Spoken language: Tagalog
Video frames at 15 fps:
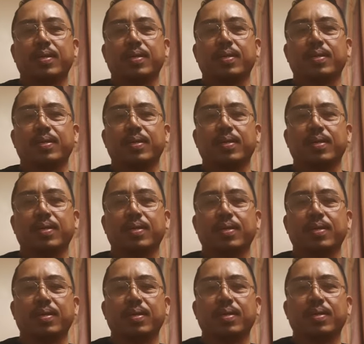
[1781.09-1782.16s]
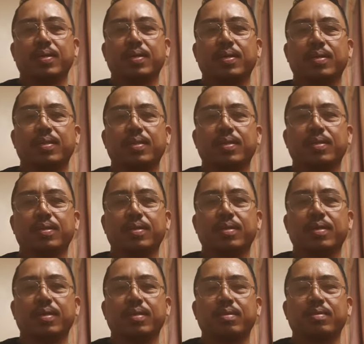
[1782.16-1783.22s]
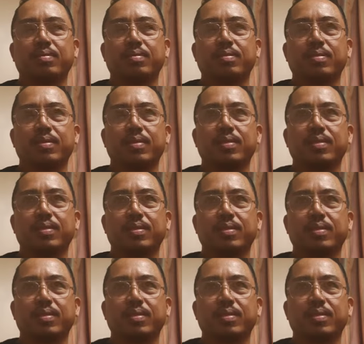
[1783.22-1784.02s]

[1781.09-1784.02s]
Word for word: uh, 10k no kaya